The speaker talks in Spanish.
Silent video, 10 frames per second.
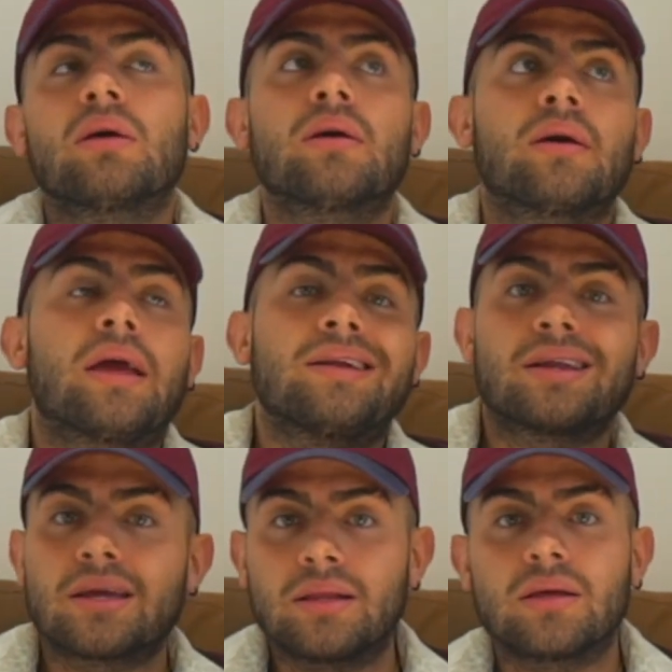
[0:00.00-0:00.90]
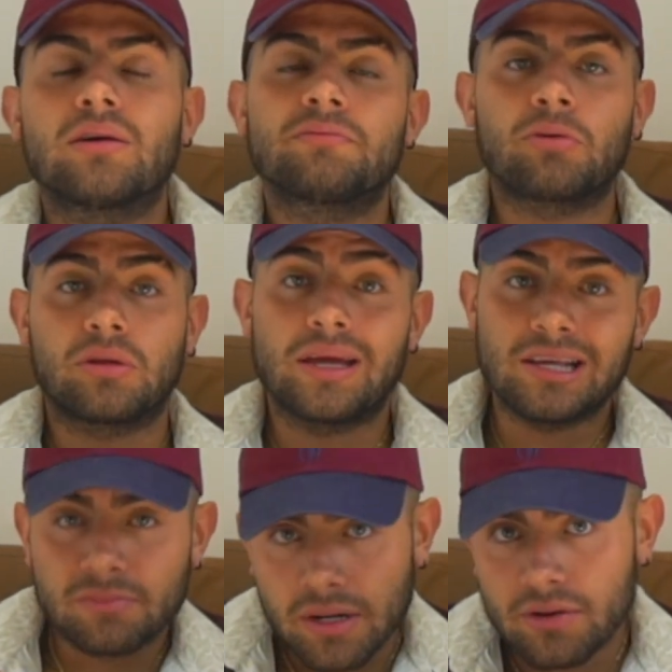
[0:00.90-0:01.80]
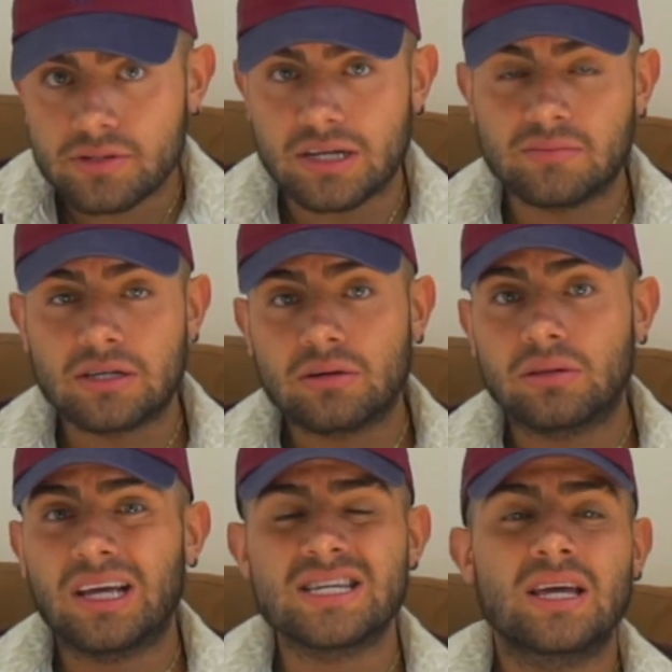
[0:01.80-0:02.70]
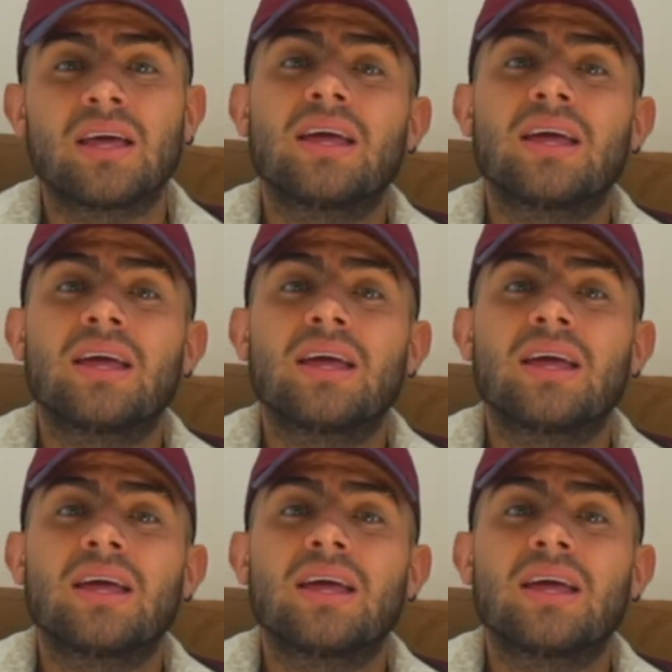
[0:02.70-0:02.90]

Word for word: eh, energéticos, proteínas para nuestras mascotas